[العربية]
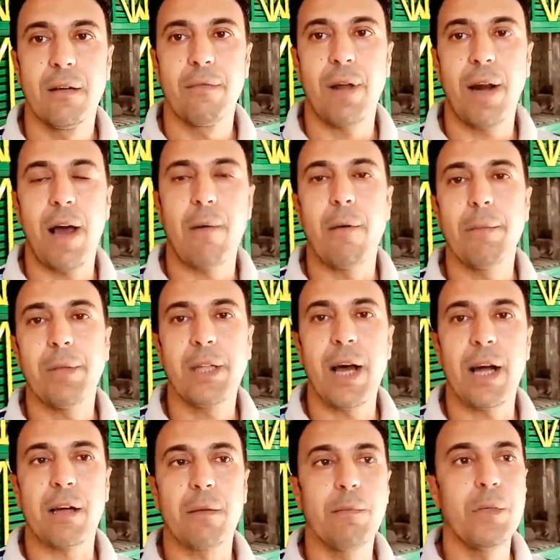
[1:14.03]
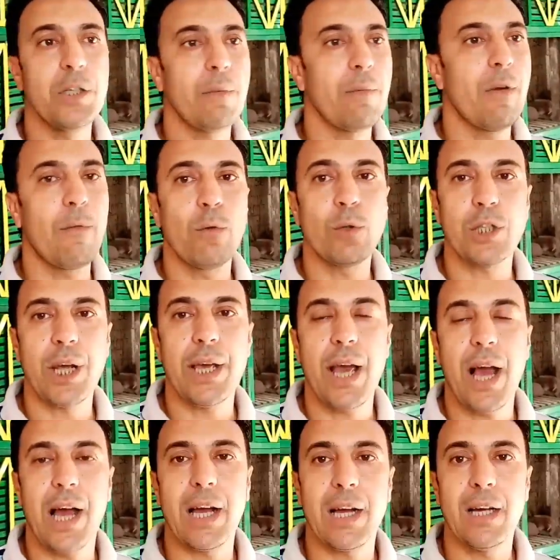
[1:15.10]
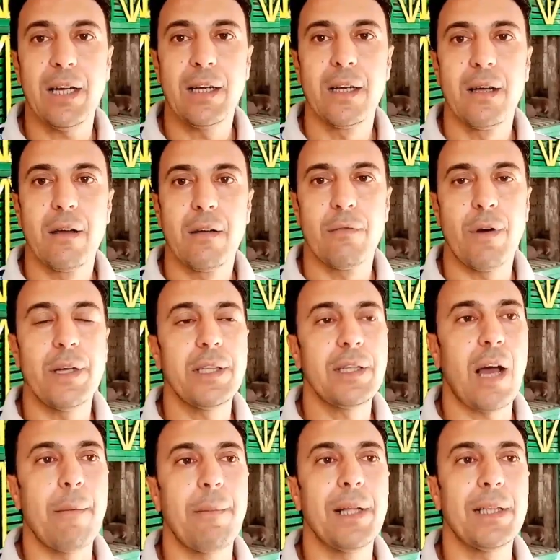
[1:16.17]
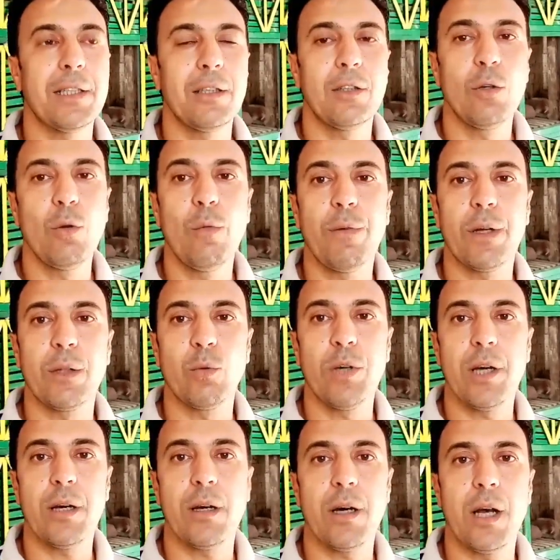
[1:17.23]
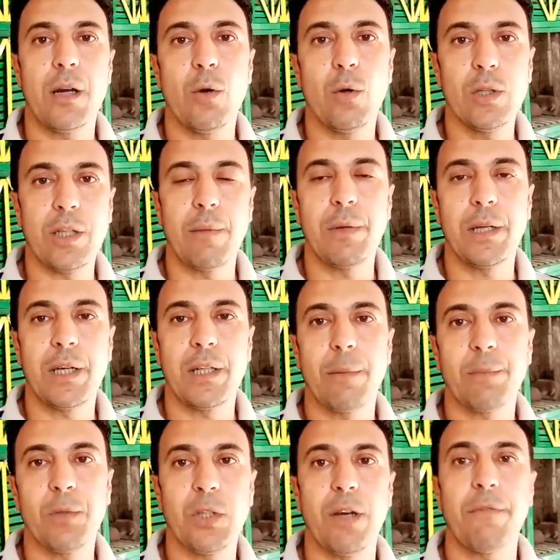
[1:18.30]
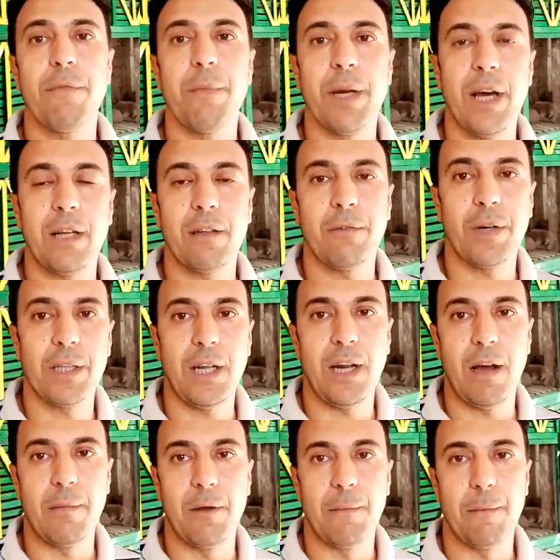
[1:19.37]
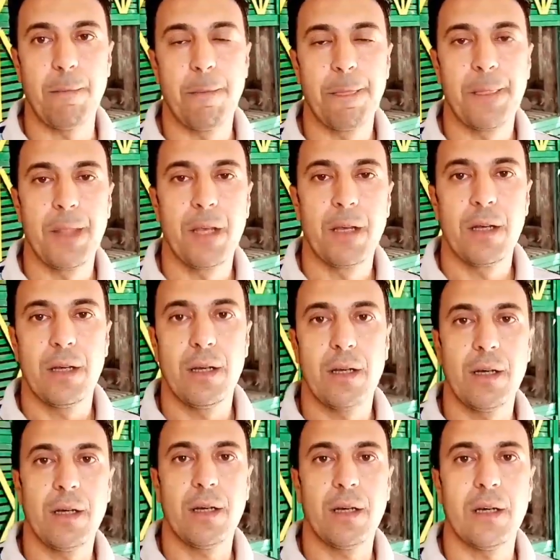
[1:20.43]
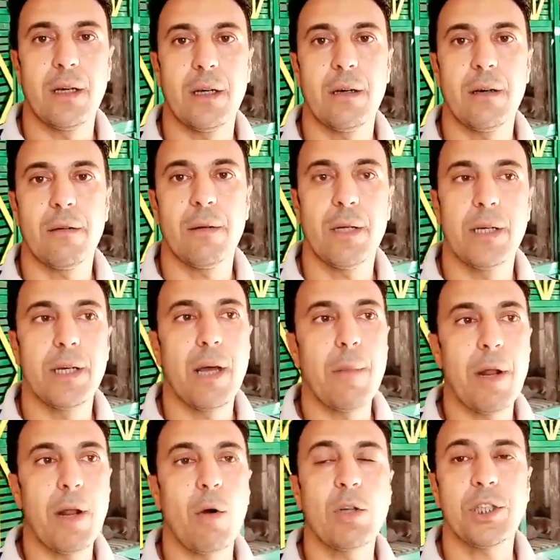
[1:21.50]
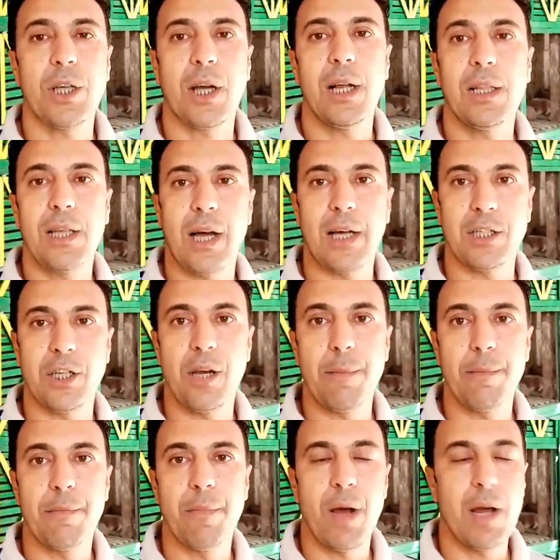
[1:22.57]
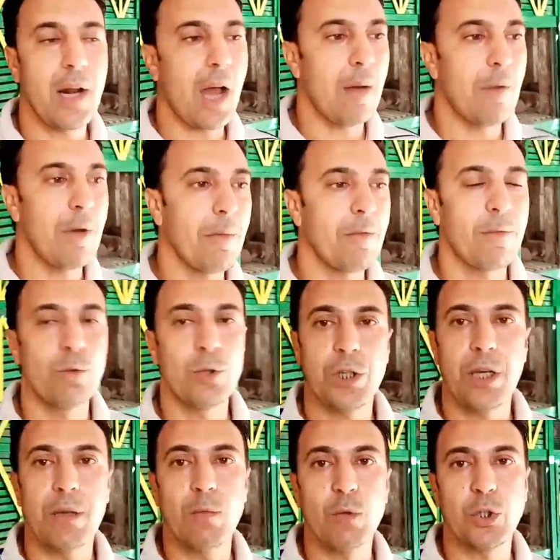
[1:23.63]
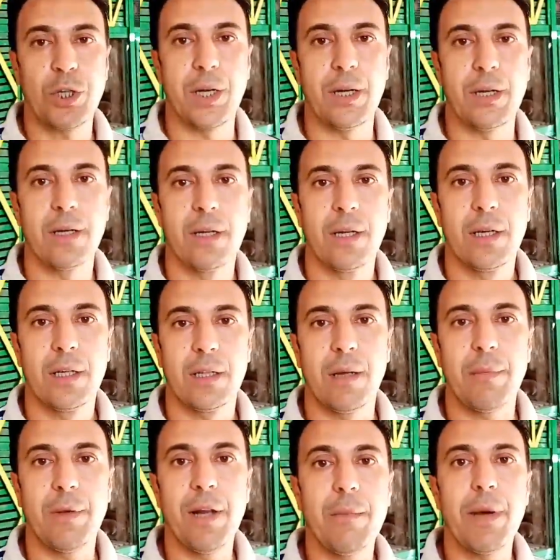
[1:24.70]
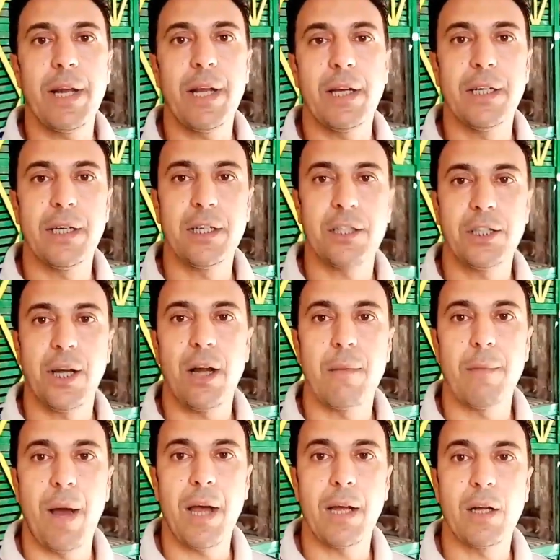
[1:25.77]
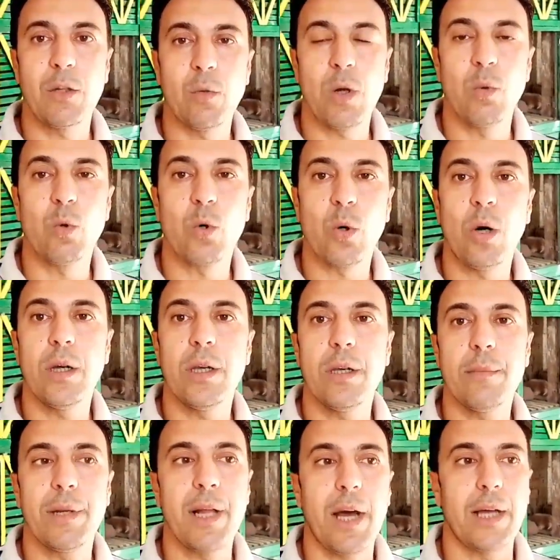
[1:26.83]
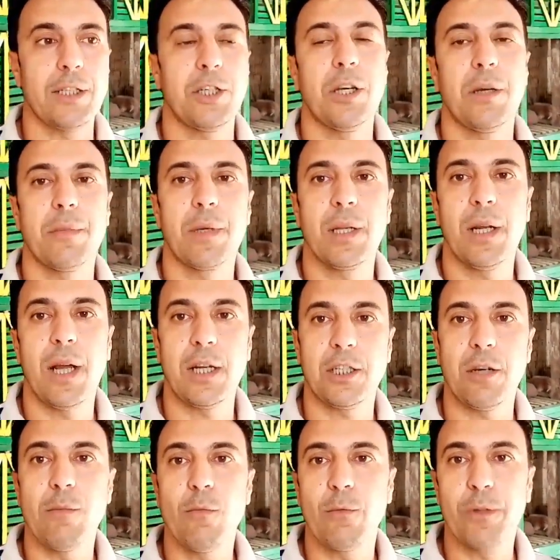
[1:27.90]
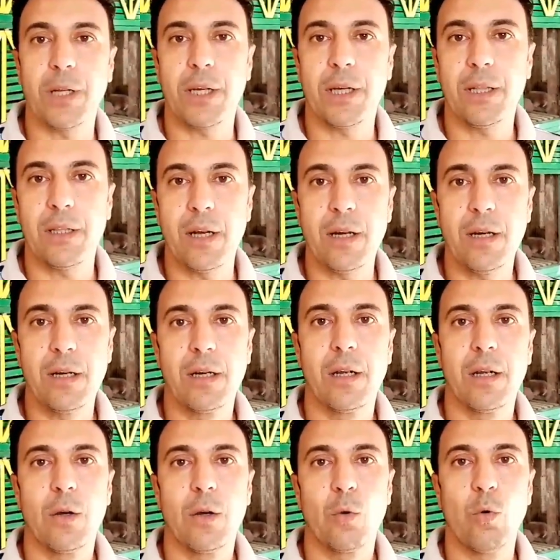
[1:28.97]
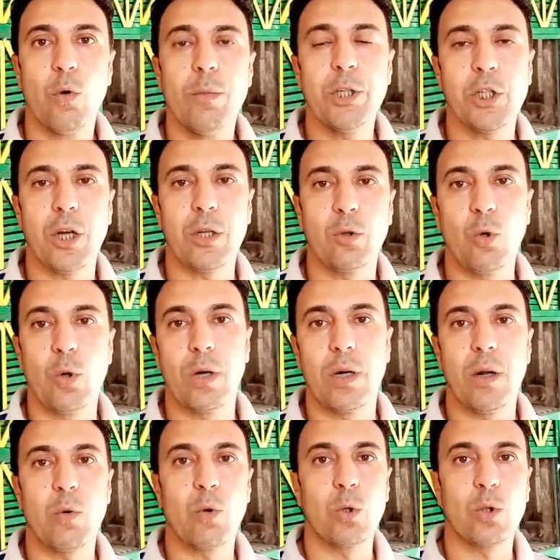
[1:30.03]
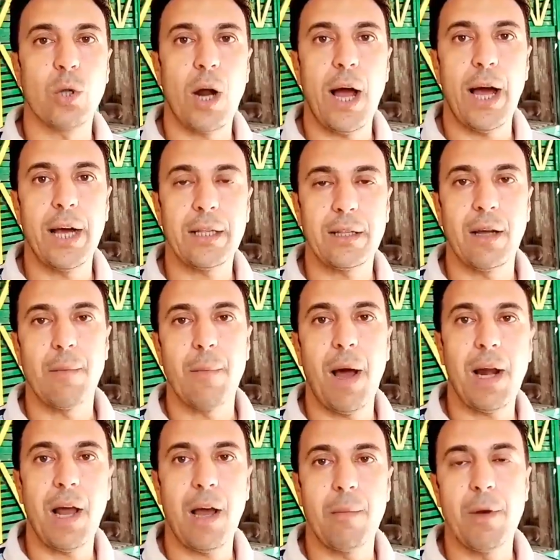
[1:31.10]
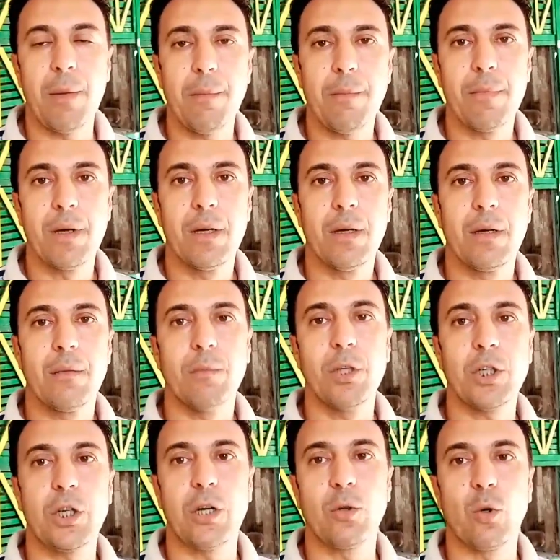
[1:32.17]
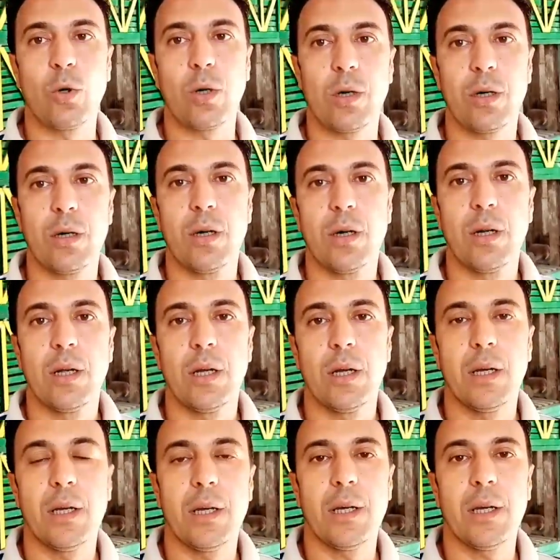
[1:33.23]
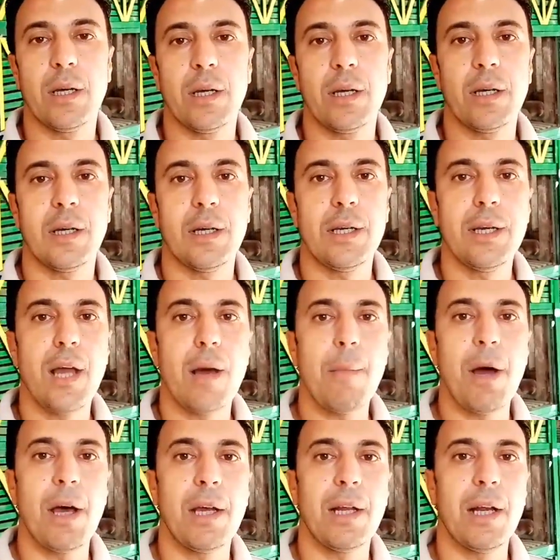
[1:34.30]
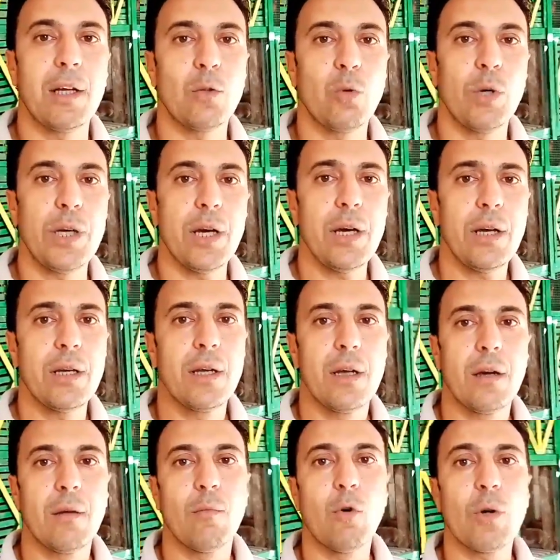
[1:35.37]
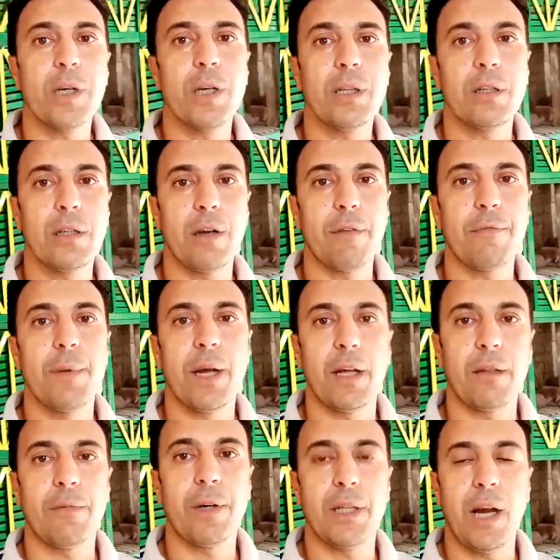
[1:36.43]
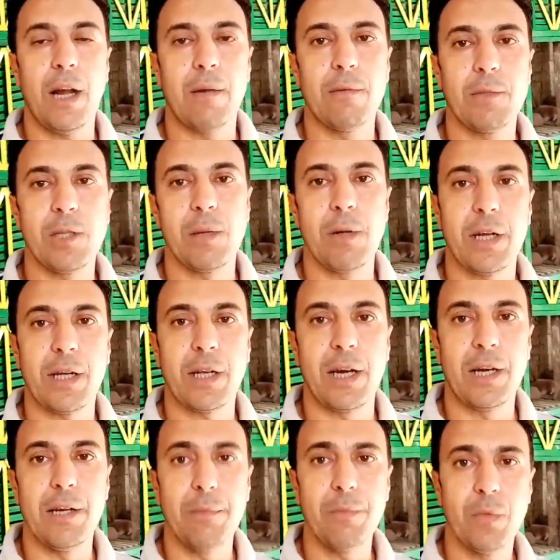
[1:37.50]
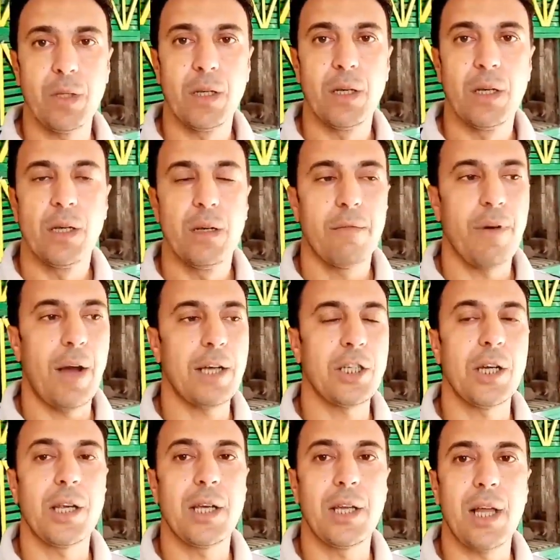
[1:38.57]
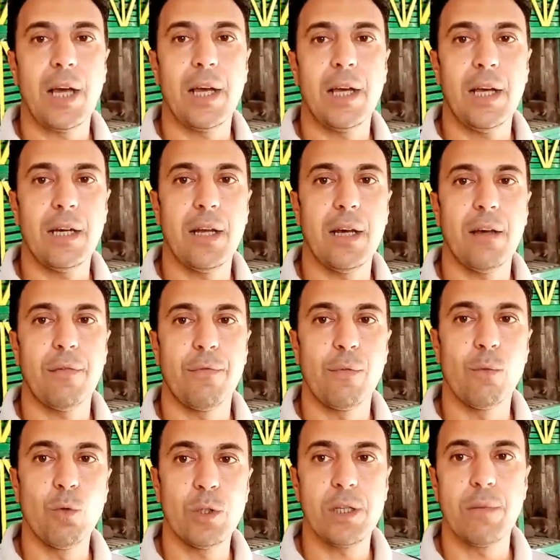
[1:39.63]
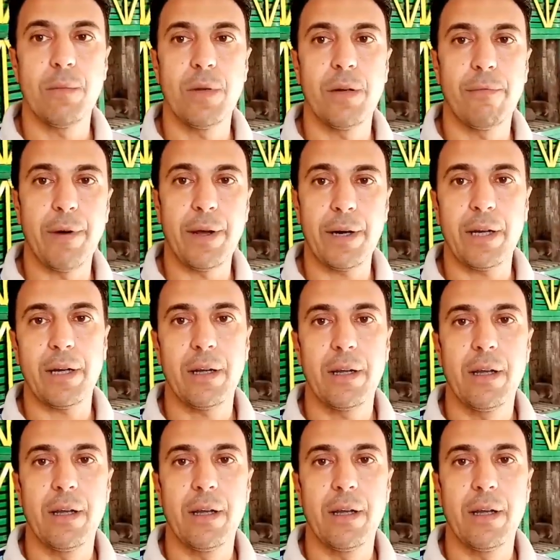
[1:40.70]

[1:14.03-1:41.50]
فالحمام بتاعك ما فيهوش اي حاجه فانت عمال تديله في ادويه انا قلت قبل كده بتضعف مناعه فرد الحمام آه انما لو اشتغلت اعشاب انا حمام ما فيهوش اي مشكله طب ايه المانع ان انا اشتغل معاه جدول وقائي بالاعشاب الاعشاب مفيده جدا ومش هتضر لو كترها حتى مع الحمام مش هيضر آه انما الادويه ممكن تضعف مناعه فرد الحمام زي ما انا اتكلمت فعشان كده احنا في موسم الفرخ